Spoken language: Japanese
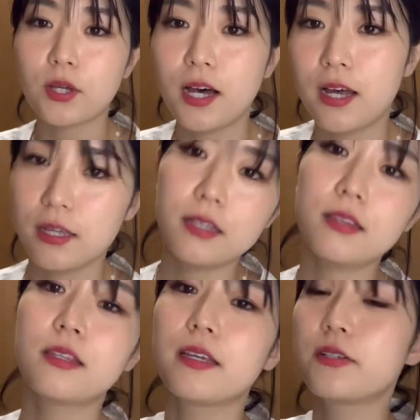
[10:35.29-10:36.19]
が流行って
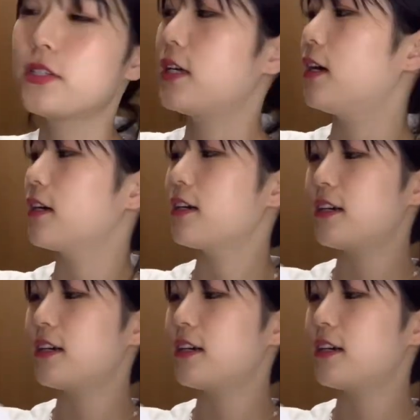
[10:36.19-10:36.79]
るじゃん。